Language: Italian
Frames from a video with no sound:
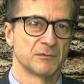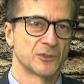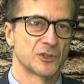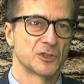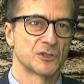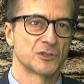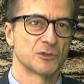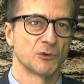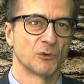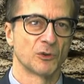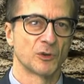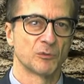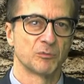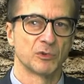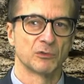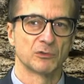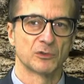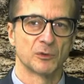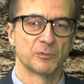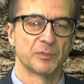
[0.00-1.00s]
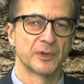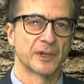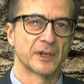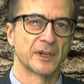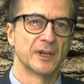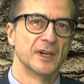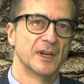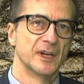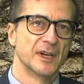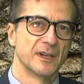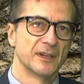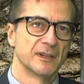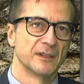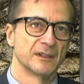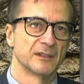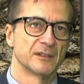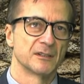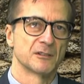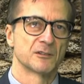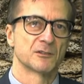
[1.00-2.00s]
ci sono appunto per
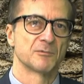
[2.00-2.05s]
eh,